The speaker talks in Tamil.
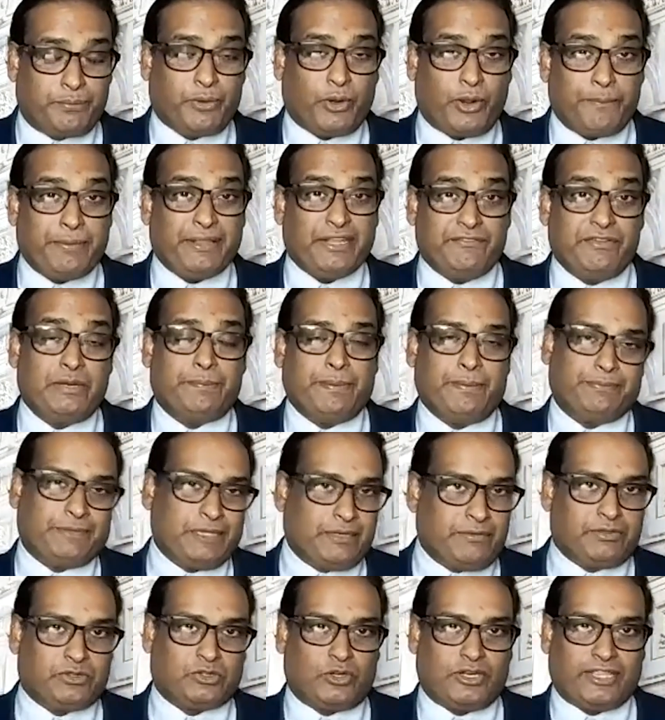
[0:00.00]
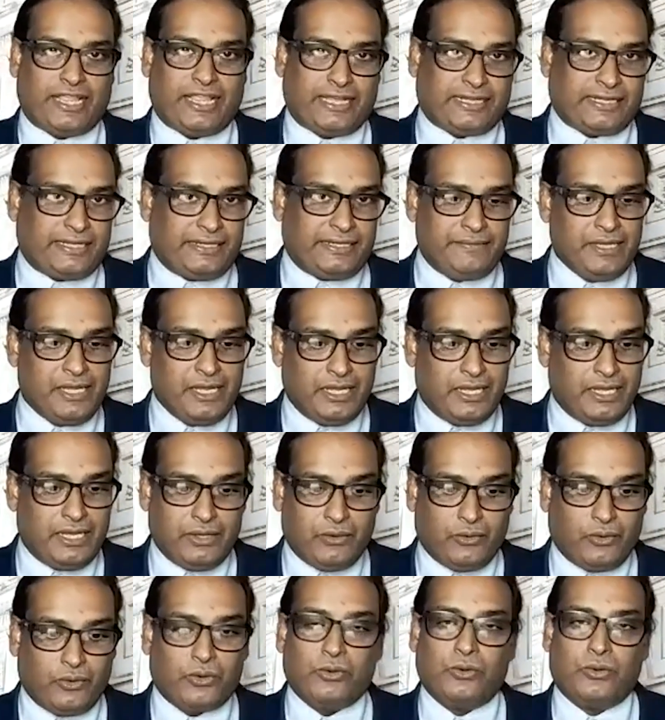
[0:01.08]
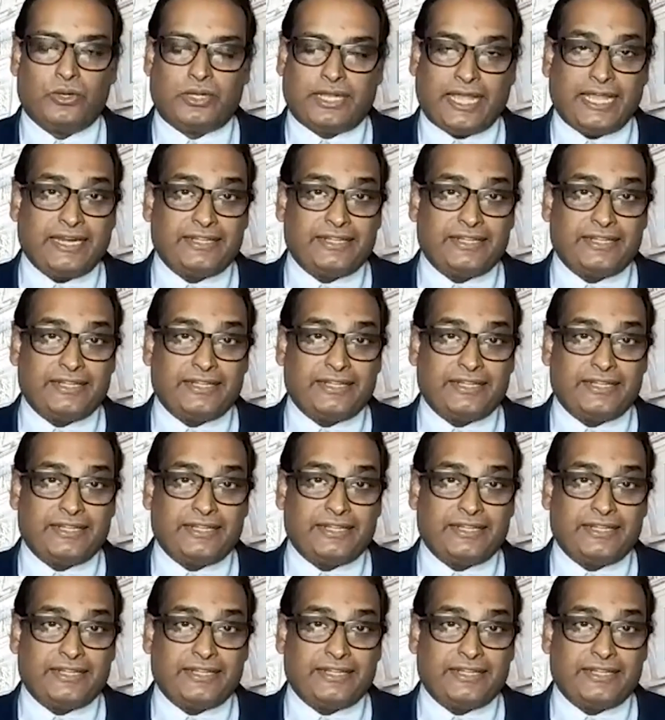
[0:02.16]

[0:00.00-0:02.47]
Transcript: குறைப்பதற்கு விருப்பம் தெரிவித்துள்ளதாக ஒரு